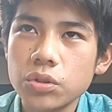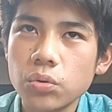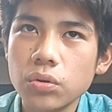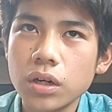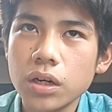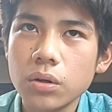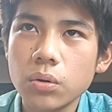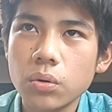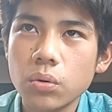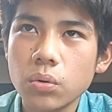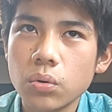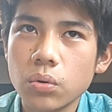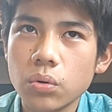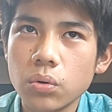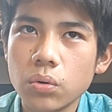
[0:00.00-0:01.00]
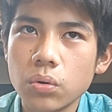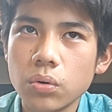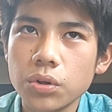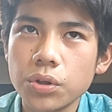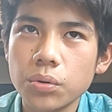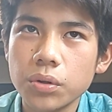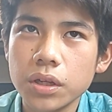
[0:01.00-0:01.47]
小学校
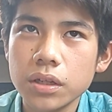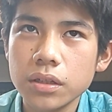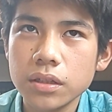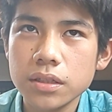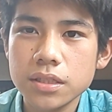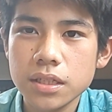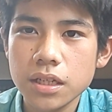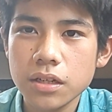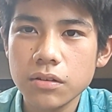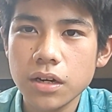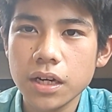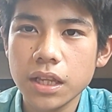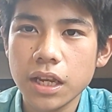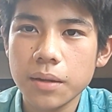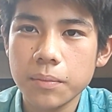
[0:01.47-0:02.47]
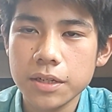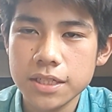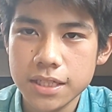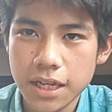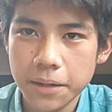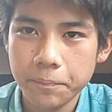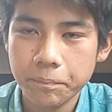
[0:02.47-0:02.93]
4年生ぐらいになりま
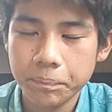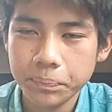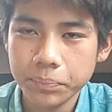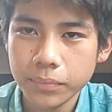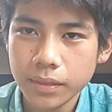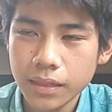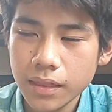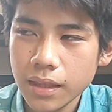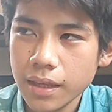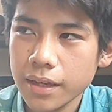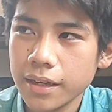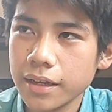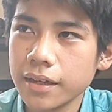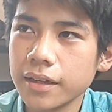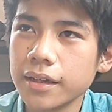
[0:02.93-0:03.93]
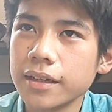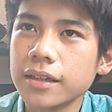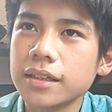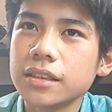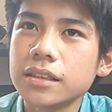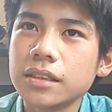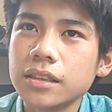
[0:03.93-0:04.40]
して、え
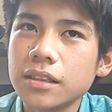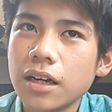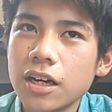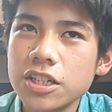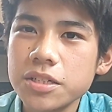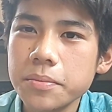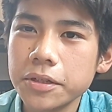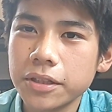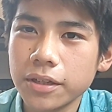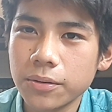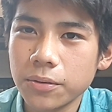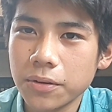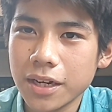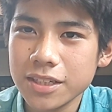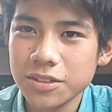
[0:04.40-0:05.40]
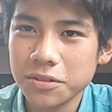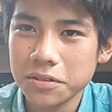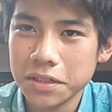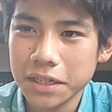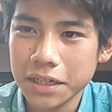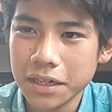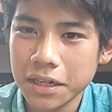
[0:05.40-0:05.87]
初めてこう家
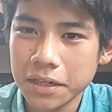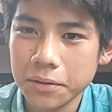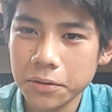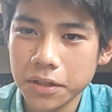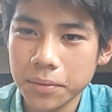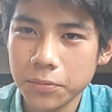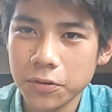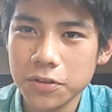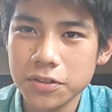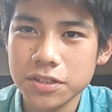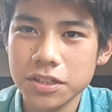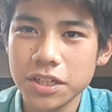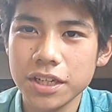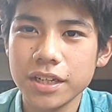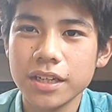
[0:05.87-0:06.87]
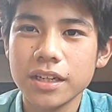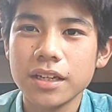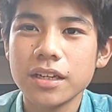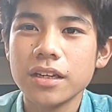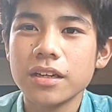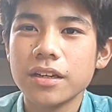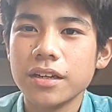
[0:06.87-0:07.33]
族でカラオケボックスに、
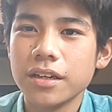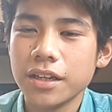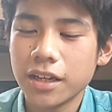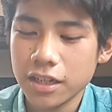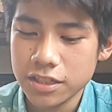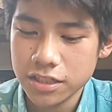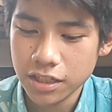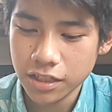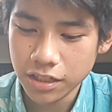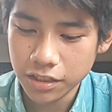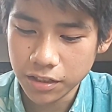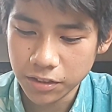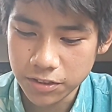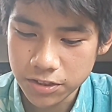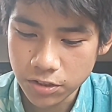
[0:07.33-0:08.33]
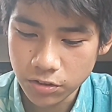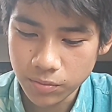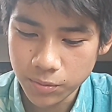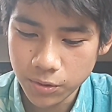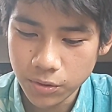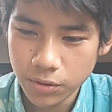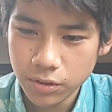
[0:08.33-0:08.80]
え行かせていただいたんですけど
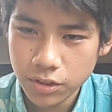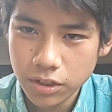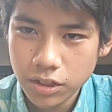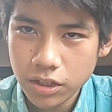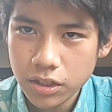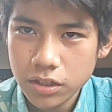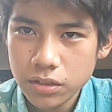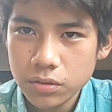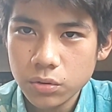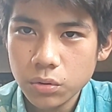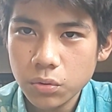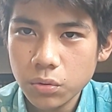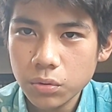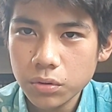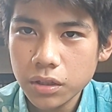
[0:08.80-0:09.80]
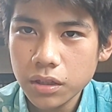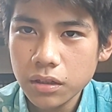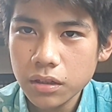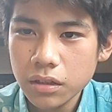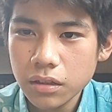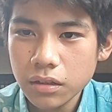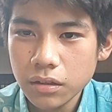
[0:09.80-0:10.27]
もそこ
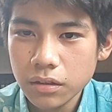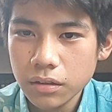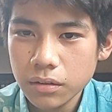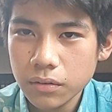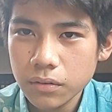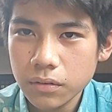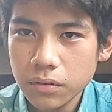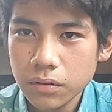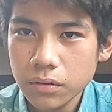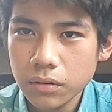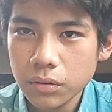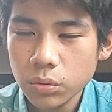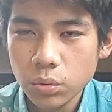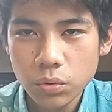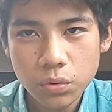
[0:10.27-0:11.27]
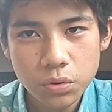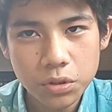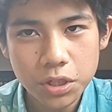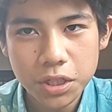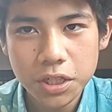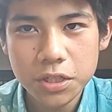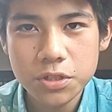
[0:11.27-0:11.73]
で、え特
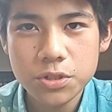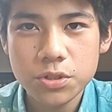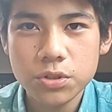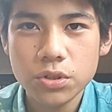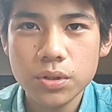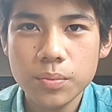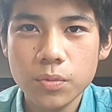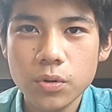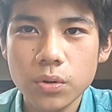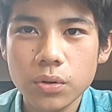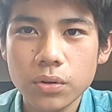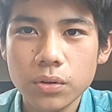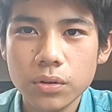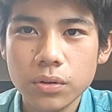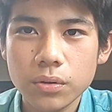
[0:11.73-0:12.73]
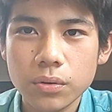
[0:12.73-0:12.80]
に練習も